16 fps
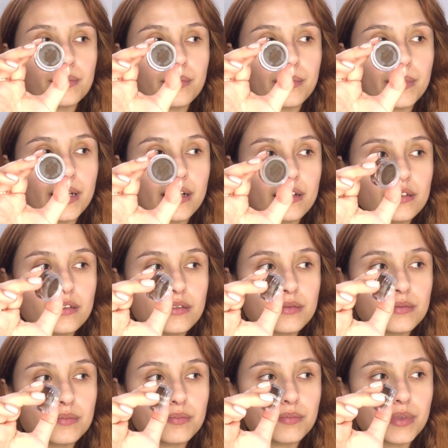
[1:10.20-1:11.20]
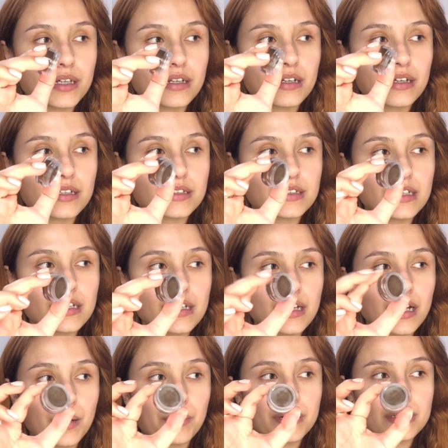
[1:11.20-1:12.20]
vean viene
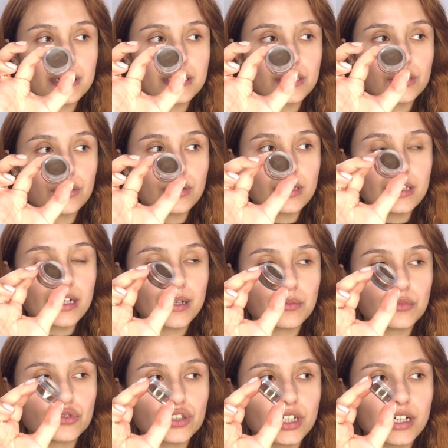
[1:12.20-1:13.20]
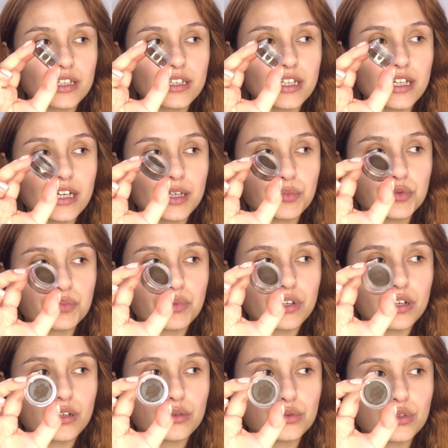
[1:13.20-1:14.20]
así aparte siento que trae mucha cantidad pues
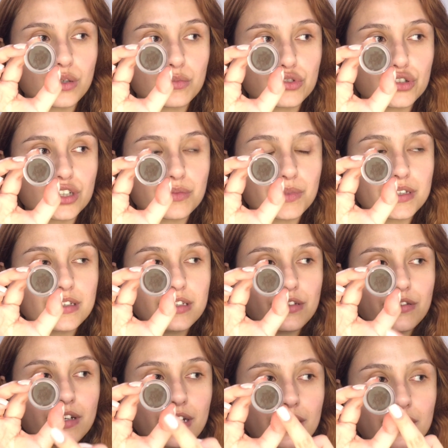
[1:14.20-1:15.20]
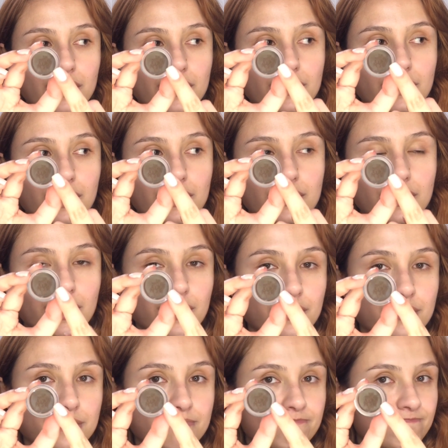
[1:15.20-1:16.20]
porque lo uso muchas veces y vean el desgaste
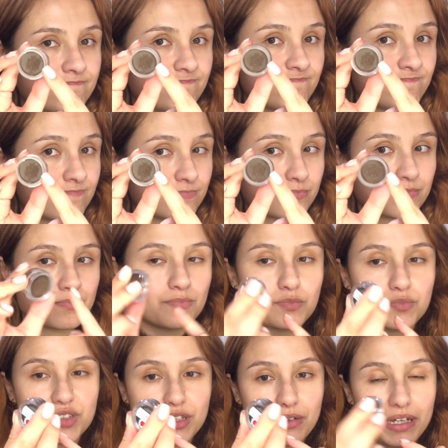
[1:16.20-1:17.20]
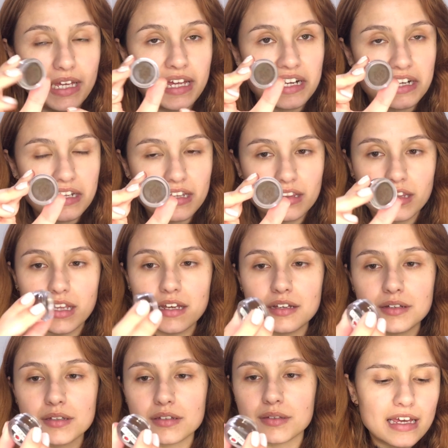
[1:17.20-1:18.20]
se ve que rinde
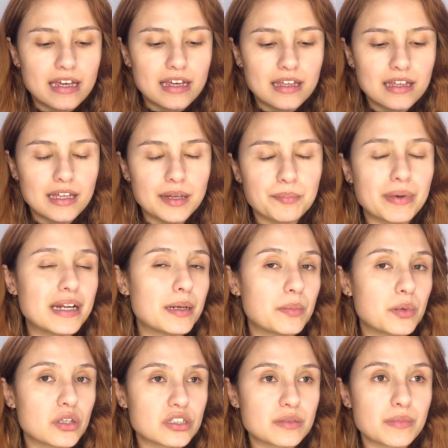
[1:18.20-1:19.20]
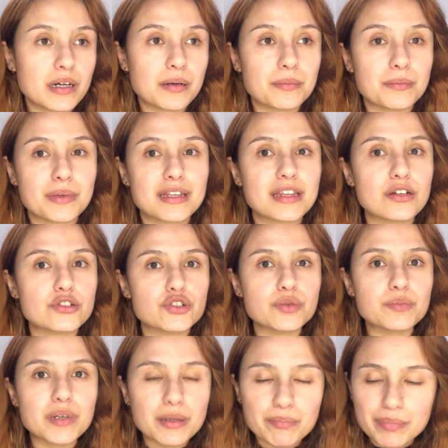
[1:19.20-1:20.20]
y vale aproximadamente 8
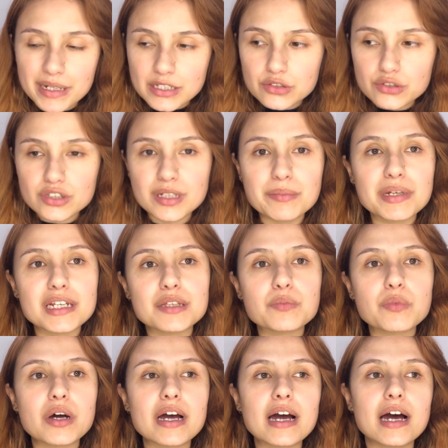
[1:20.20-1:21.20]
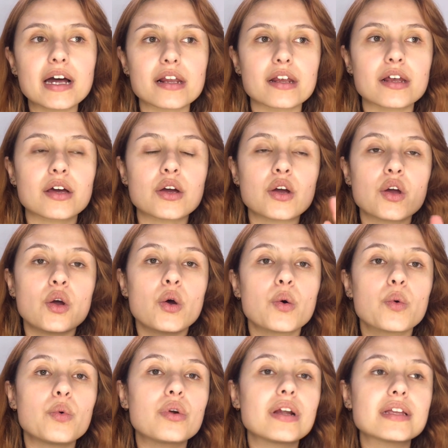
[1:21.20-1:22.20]
mil pesos también les voy a dejar
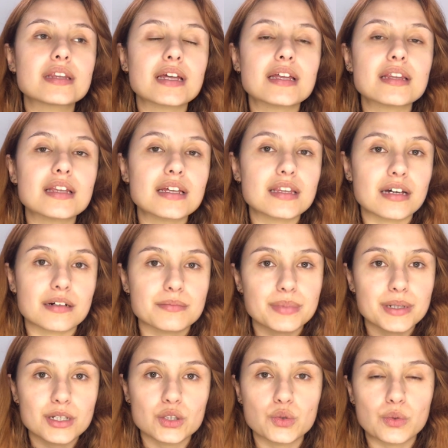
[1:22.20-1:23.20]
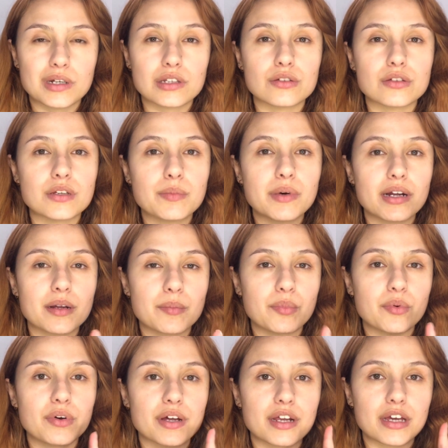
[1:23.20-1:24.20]
una tiendita virtual donde van a
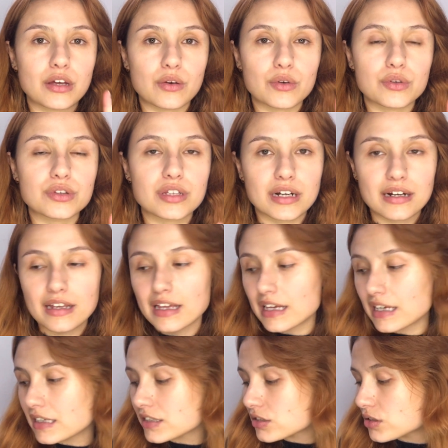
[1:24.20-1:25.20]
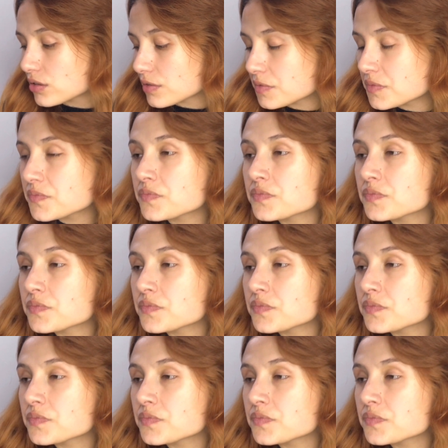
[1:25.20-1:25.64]
poder encontrar esto